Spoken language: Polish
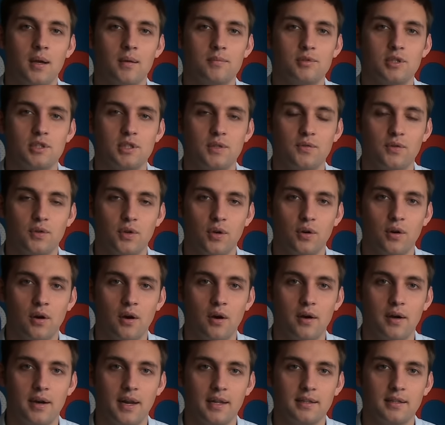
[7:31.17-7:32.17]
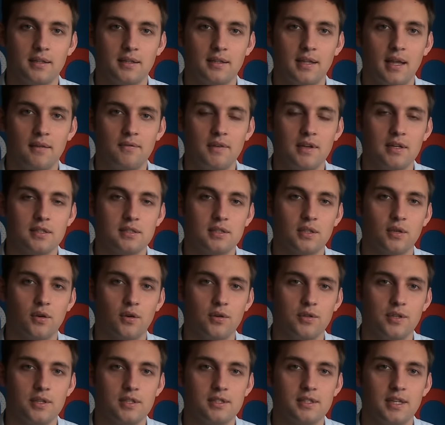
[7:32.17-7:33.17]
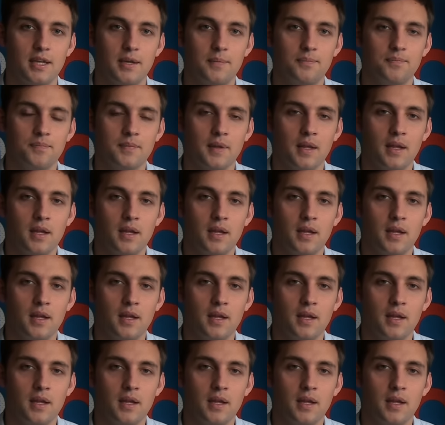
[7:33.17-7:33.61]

przeciwko Red Devils Chojnice.